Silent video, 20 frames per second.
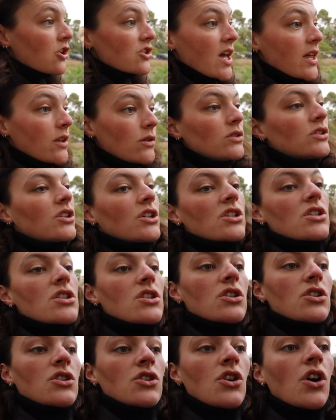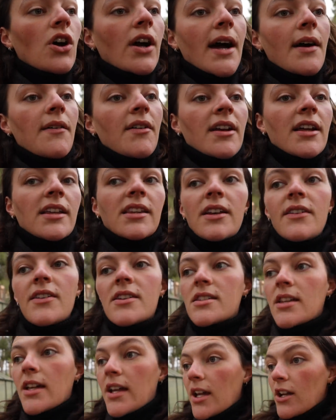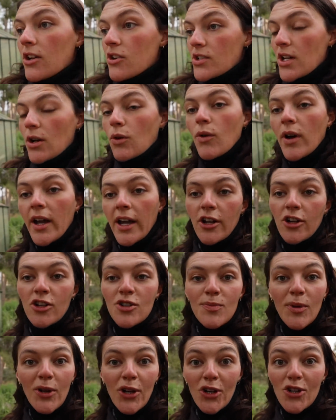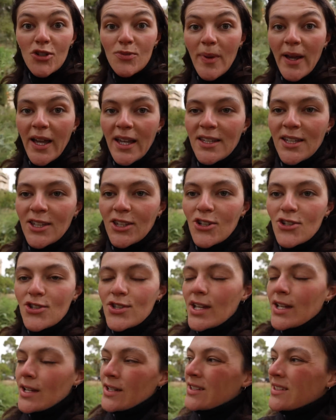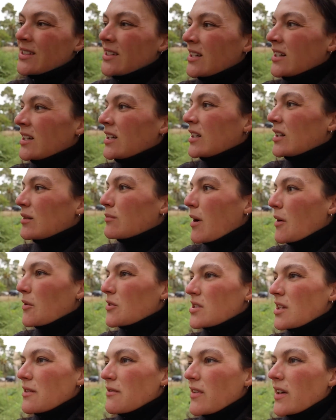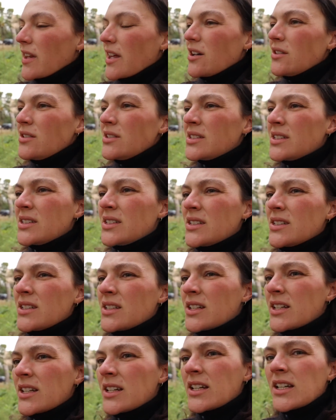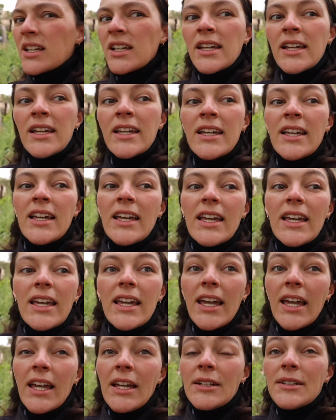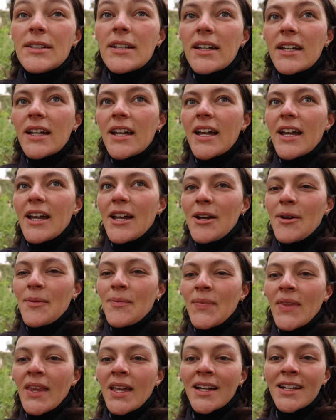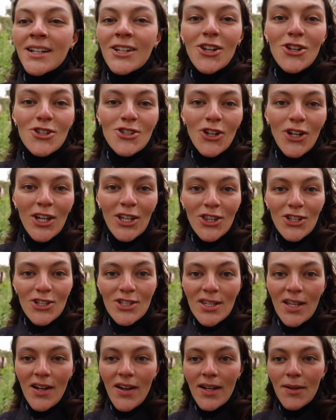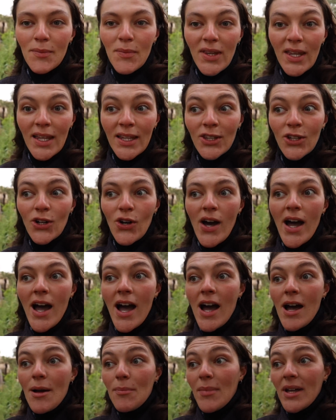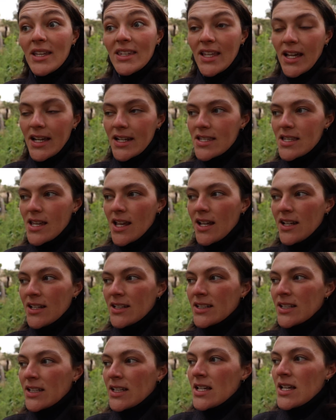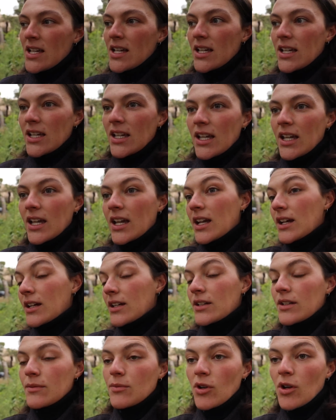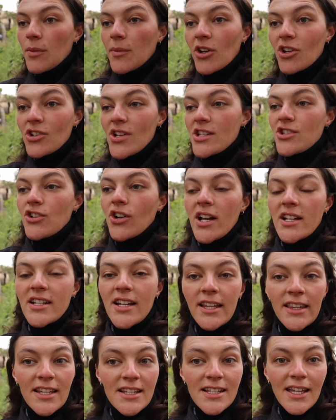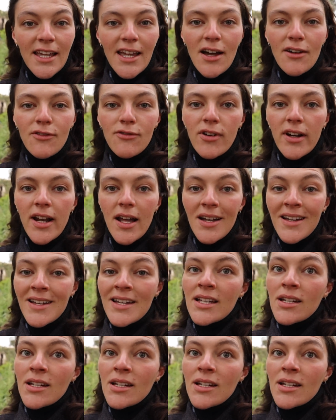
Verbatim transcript: Los adultos no caben a través de los agujeros, pero los pequeñitos sí. Pavo está enfadado. Y em, los oquitos estaban empezando a meterse y por lo menos las ocas grandes se quedaban fuera,